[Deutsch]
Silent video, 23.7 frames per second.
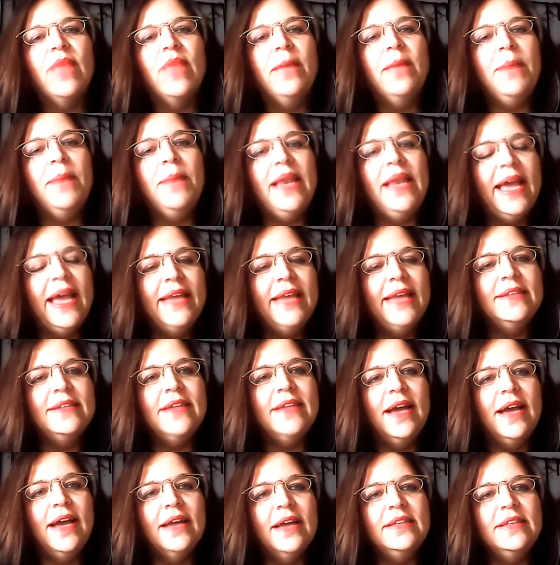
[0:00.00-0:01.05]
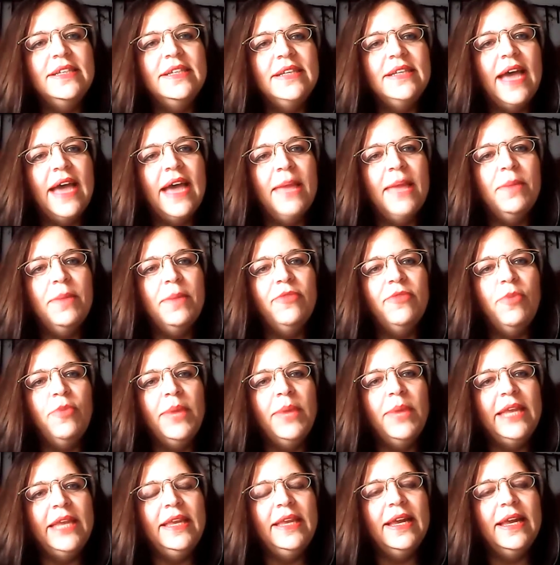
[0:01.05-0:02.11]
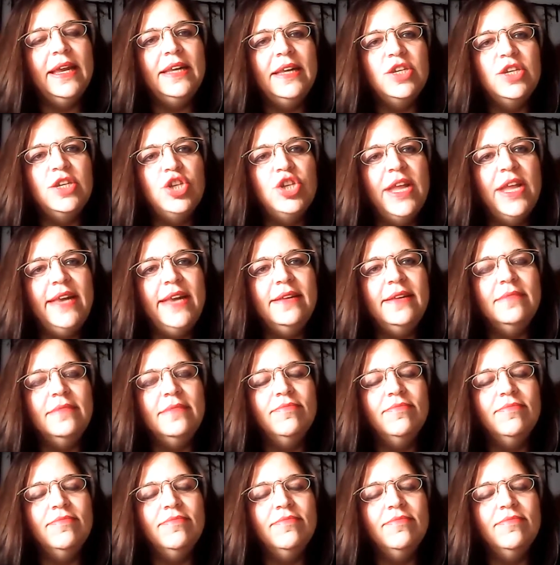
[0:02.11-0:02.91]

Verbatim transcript: mal einen Tag den Timer vom Handy halt stellen